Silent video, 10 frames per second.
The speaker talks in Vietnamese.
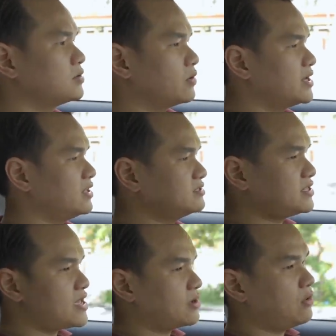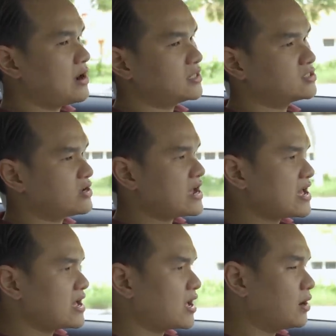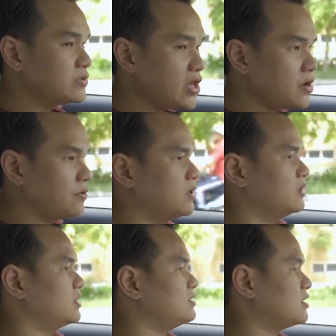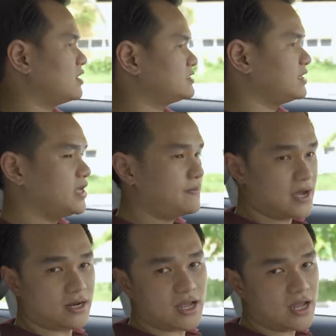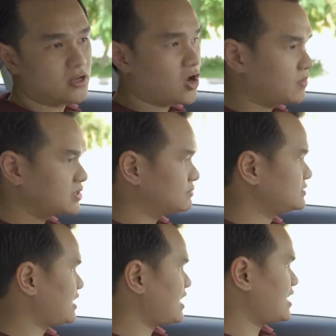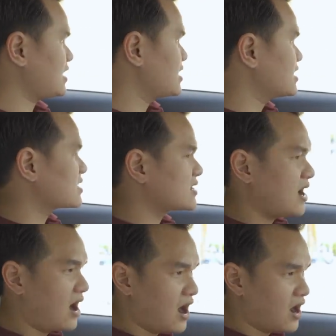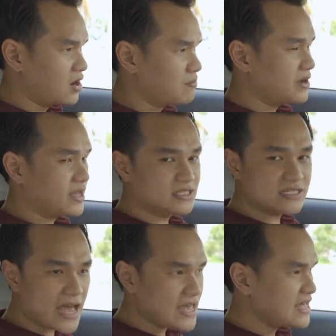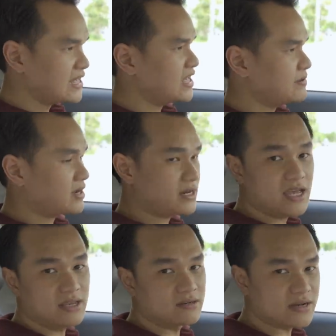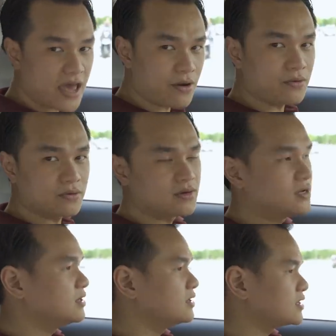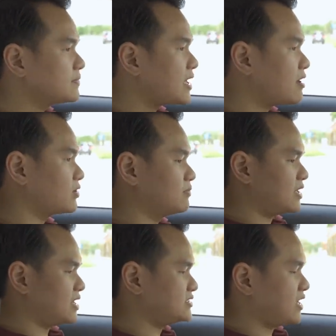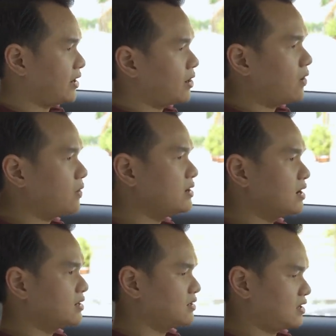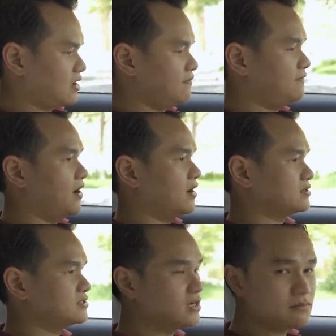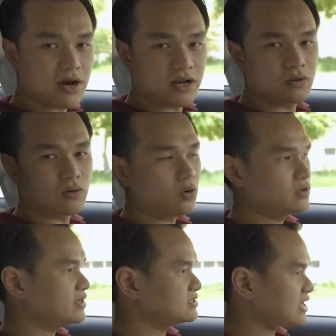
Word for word: Độ nghiêng thân xe của Astra không nhiều, thế nên là sẽ giúp hành khách ngồi bên trong xe đỡ bị say khi mà đi đường đèo tiếp theo là chúng ta sẽ nói đến cái phần sức mạnh của chiếc